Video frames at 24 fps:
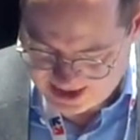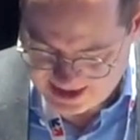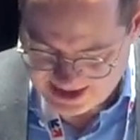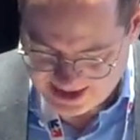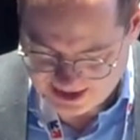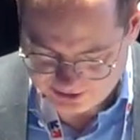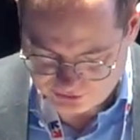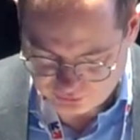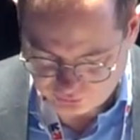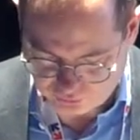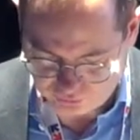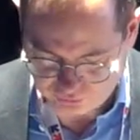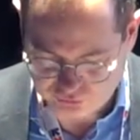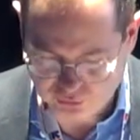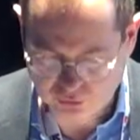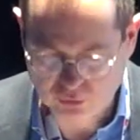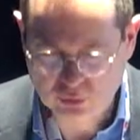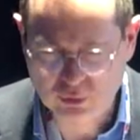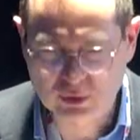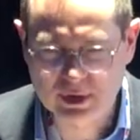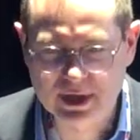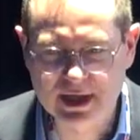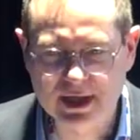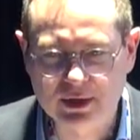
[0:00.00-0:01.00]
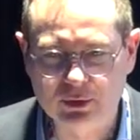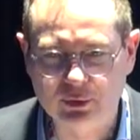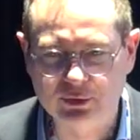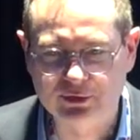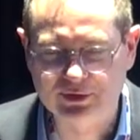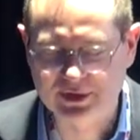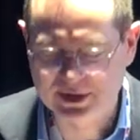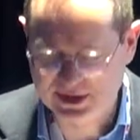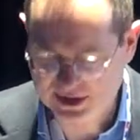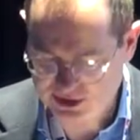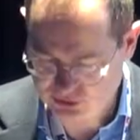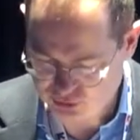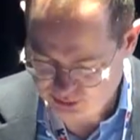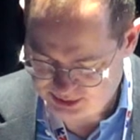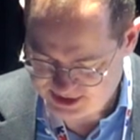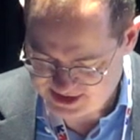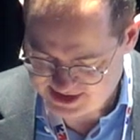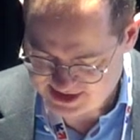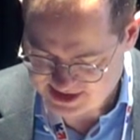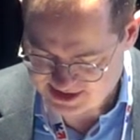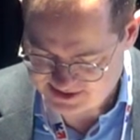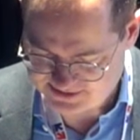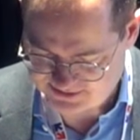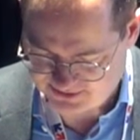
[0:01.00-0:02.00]
et à Toronto, les conseillers de
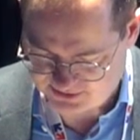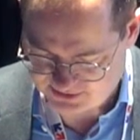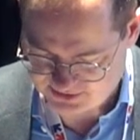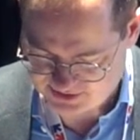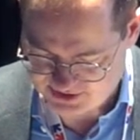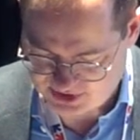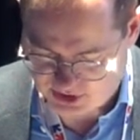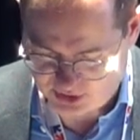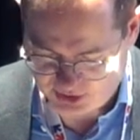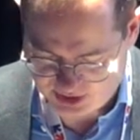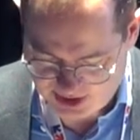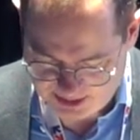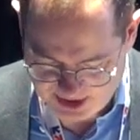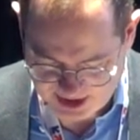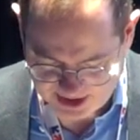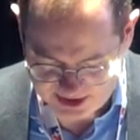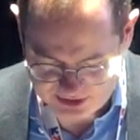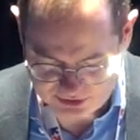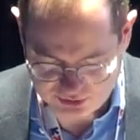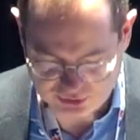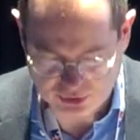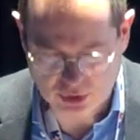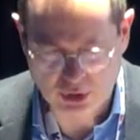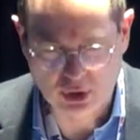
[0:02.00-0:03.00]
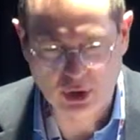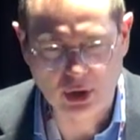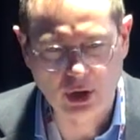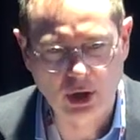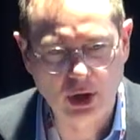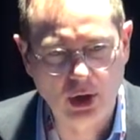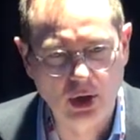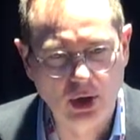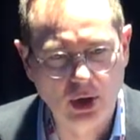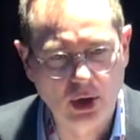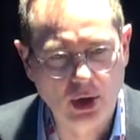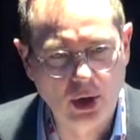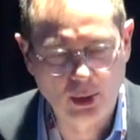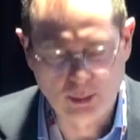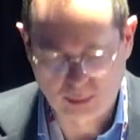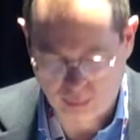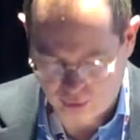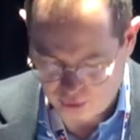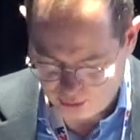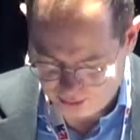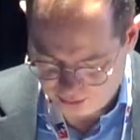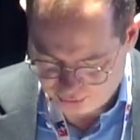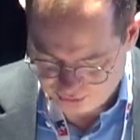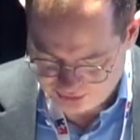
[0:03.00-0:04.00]
Business France en Amérique du Nord
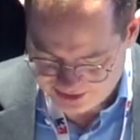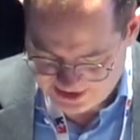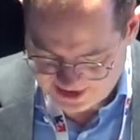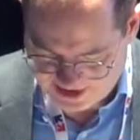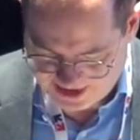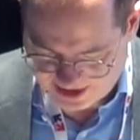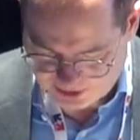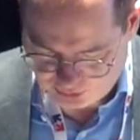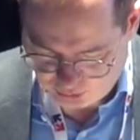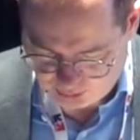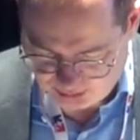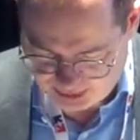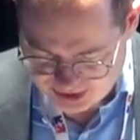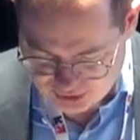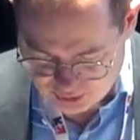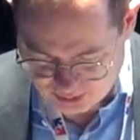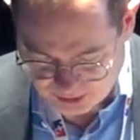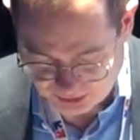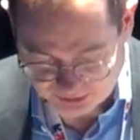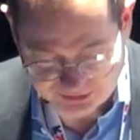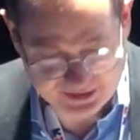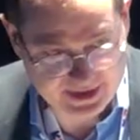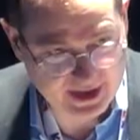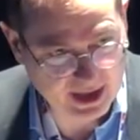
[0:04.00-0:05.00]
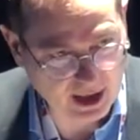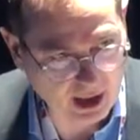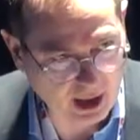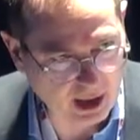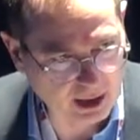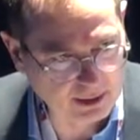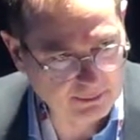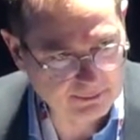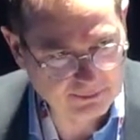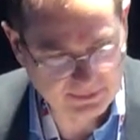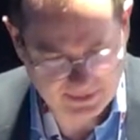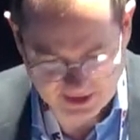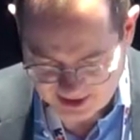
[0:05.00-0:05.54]
proposent un accompagnement terrain